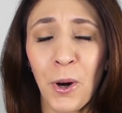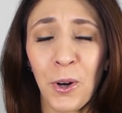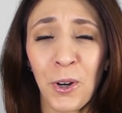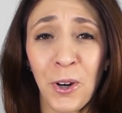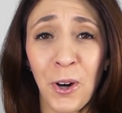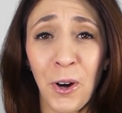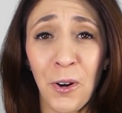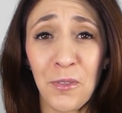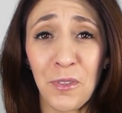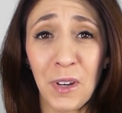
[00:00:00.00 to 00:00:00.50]

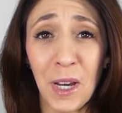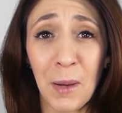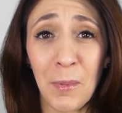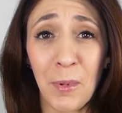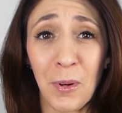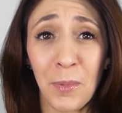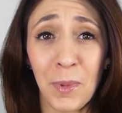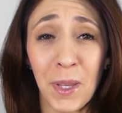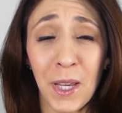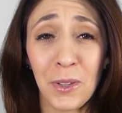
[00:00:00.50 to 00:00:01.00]
encore
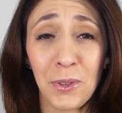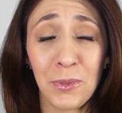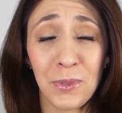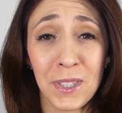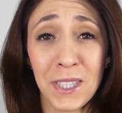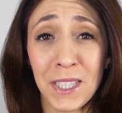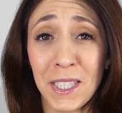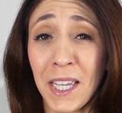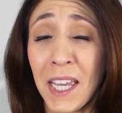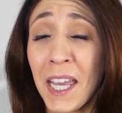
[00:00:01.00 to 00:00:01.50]
vraiment bien,
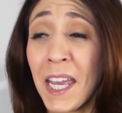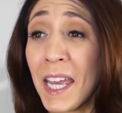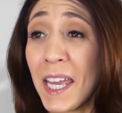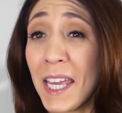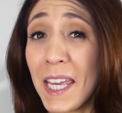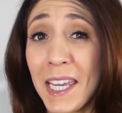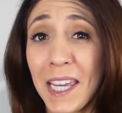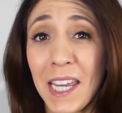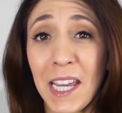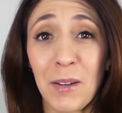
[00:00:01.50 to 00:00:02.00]
donc qui est
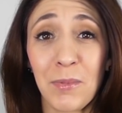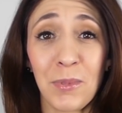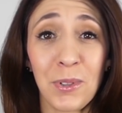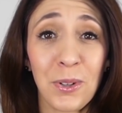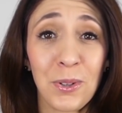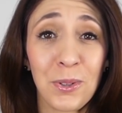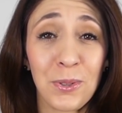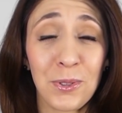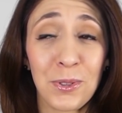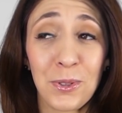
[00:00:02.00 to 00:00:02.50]

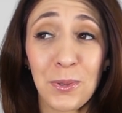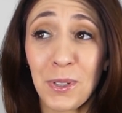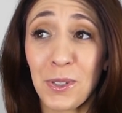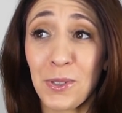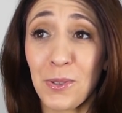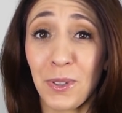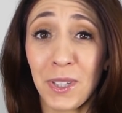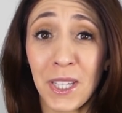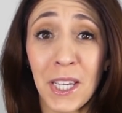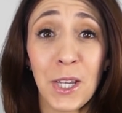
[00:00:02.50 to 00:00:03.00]
également construit
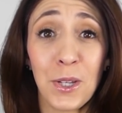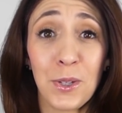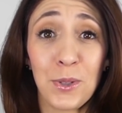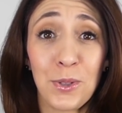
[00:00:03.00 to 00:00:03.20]
sur des